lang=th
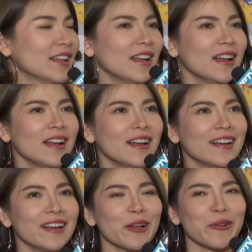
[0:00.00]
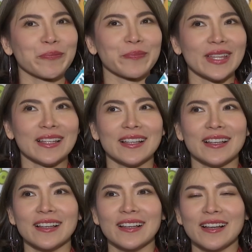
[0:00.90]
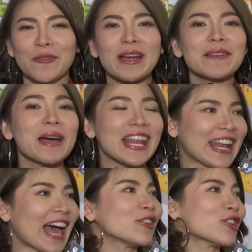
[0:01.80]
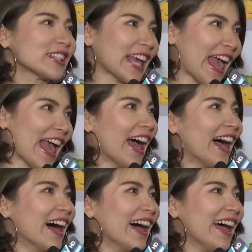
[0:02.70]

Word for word: ไม่อยากเห็นหน้าตัวเองก็เหมือนเรามันเหมือนเห็นหน้าเราตอนแก่อะ